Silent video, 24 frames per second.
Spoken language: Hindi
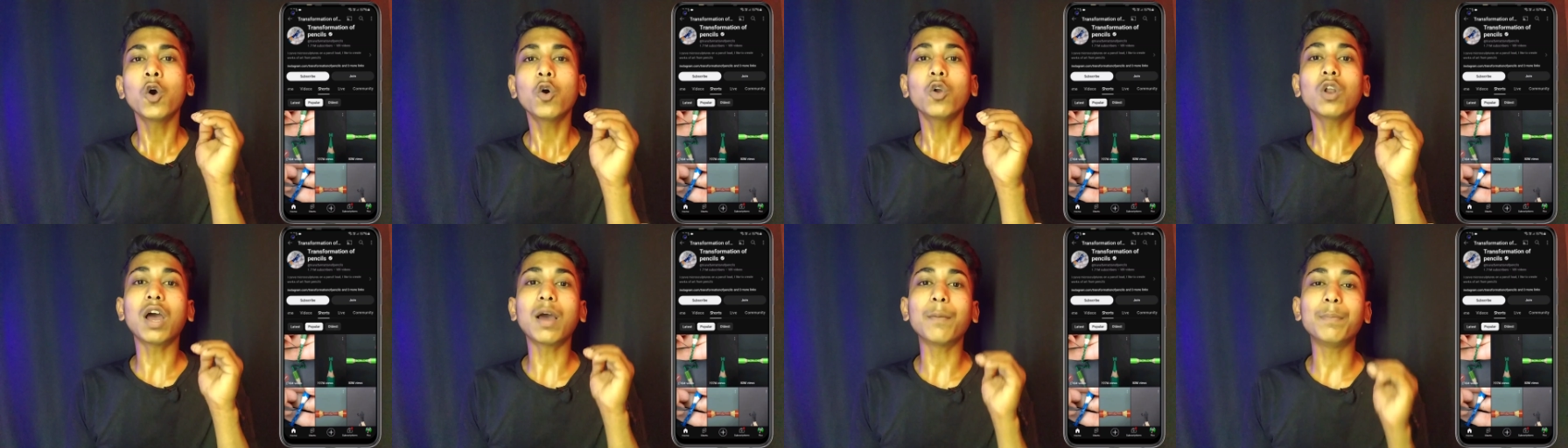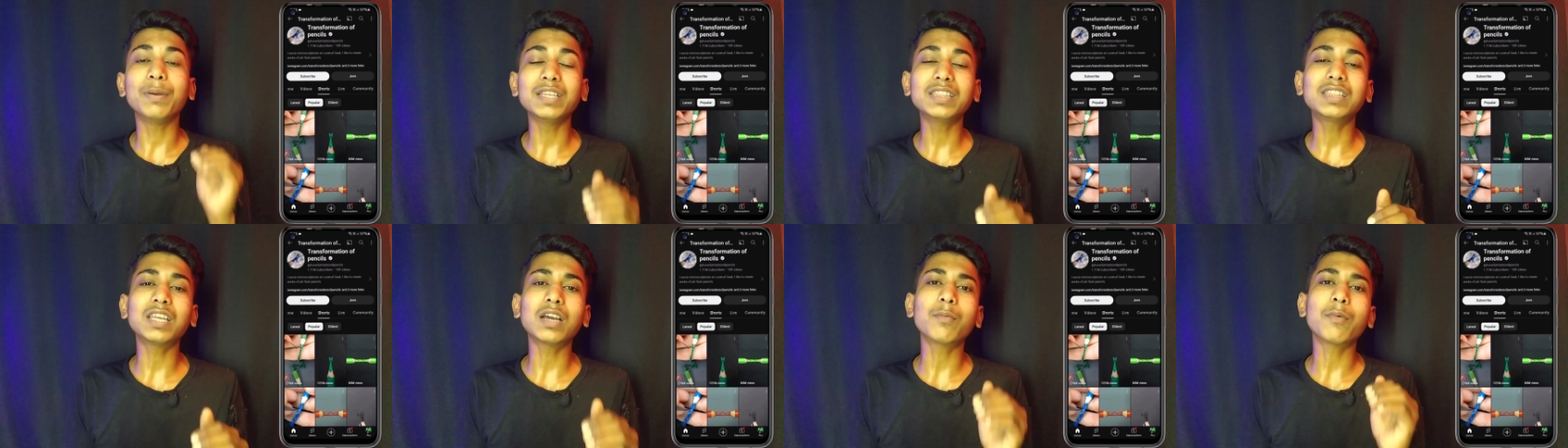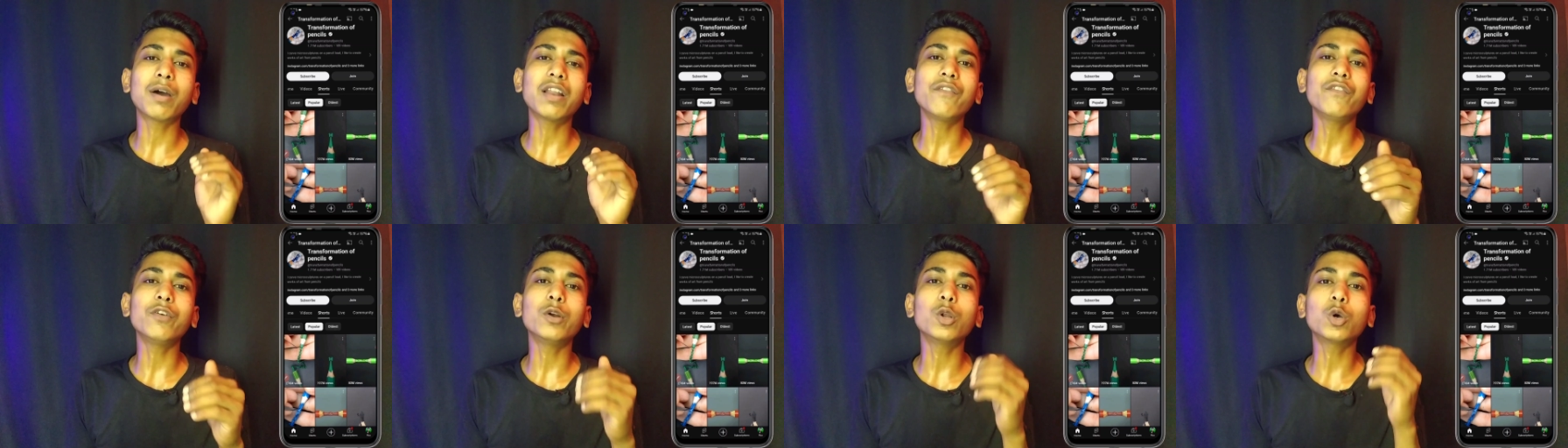और अभी तक
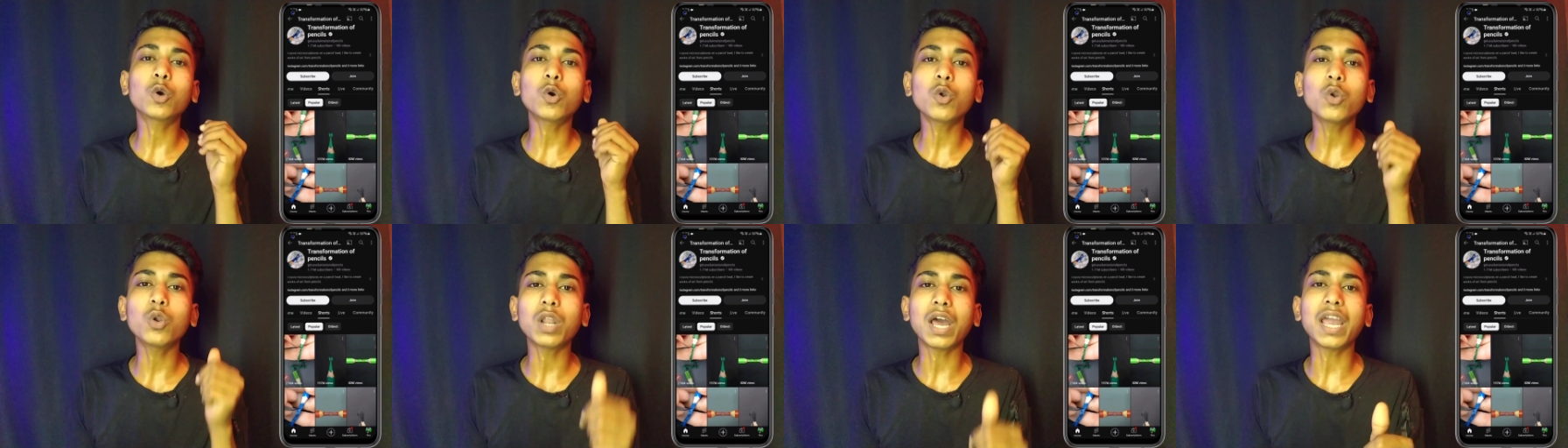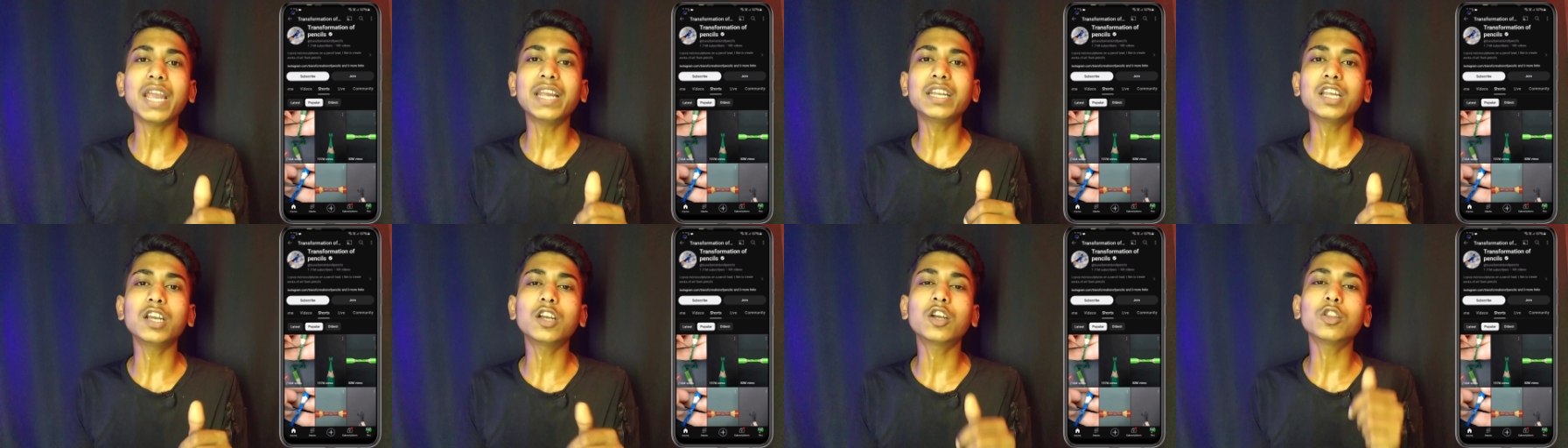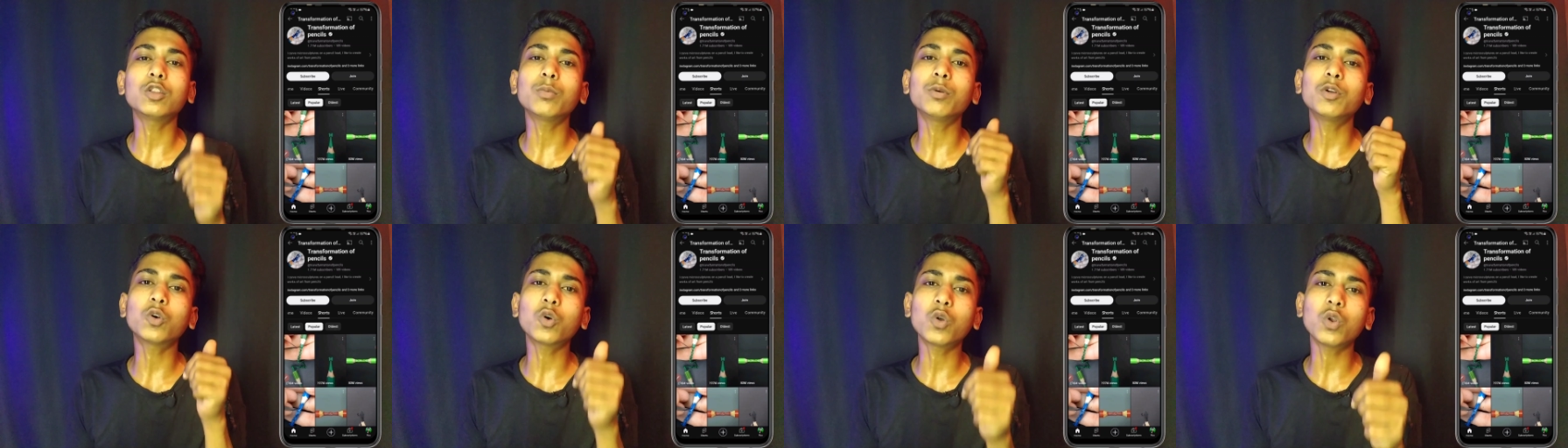हमारे वीडियो को लाइक नहीं
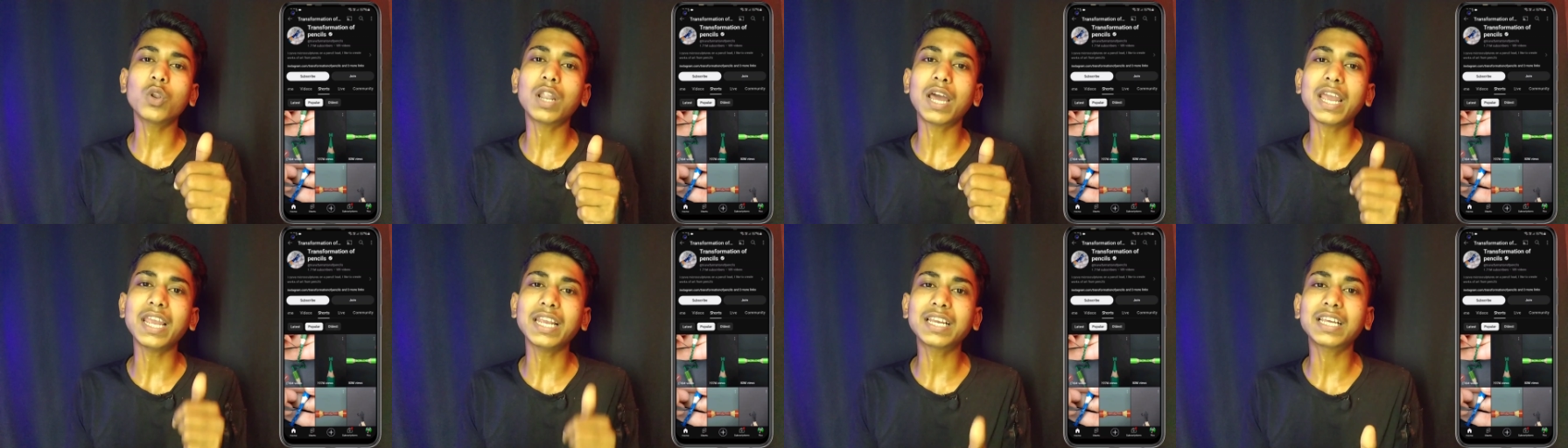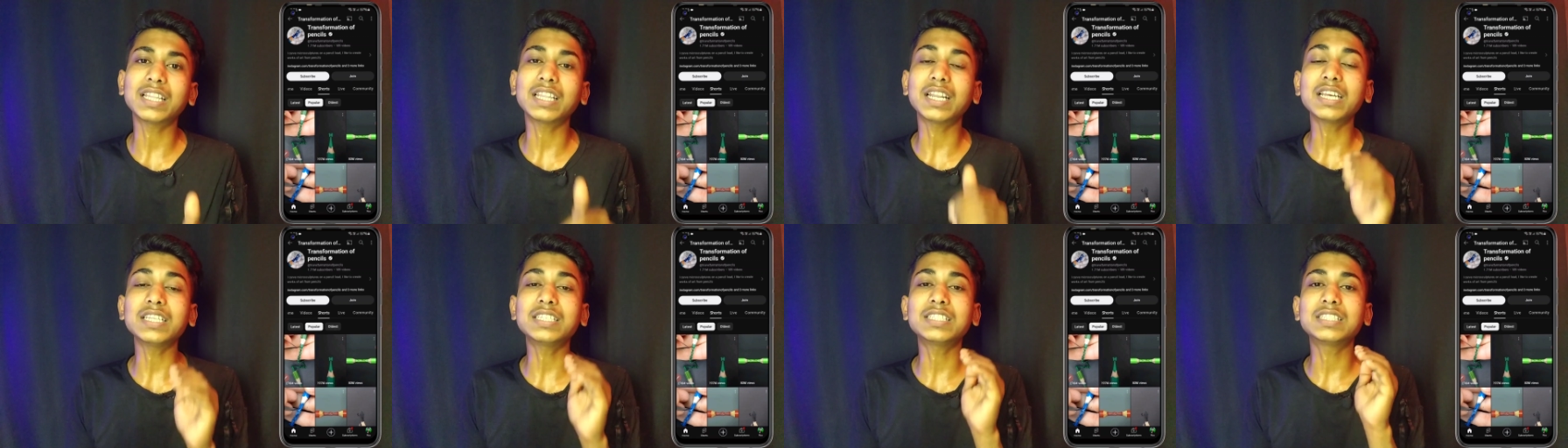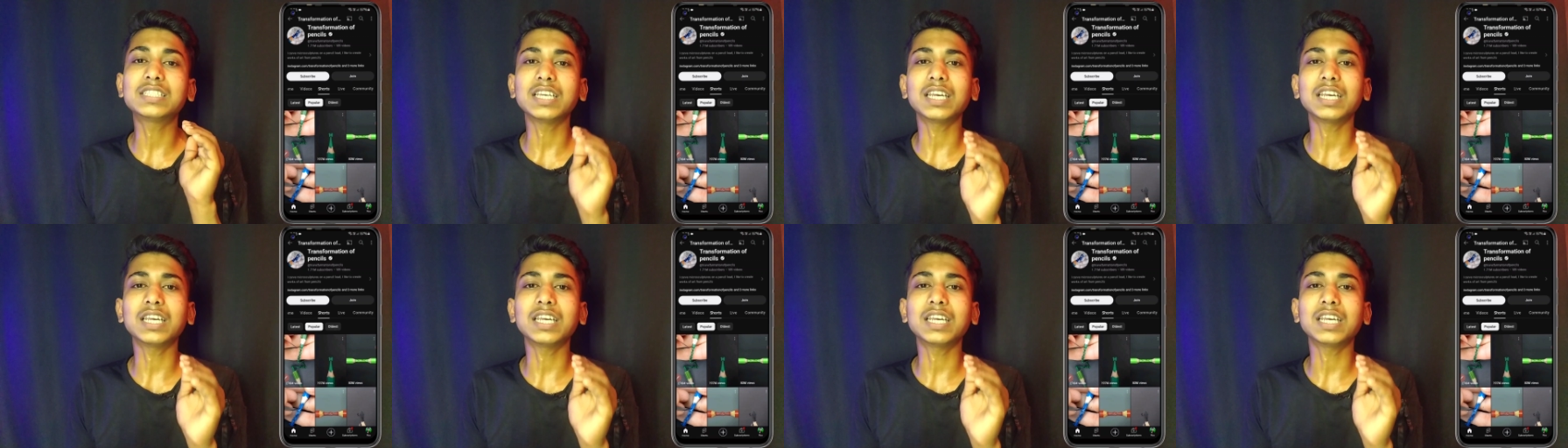करते तो वीडियो को लाइक करना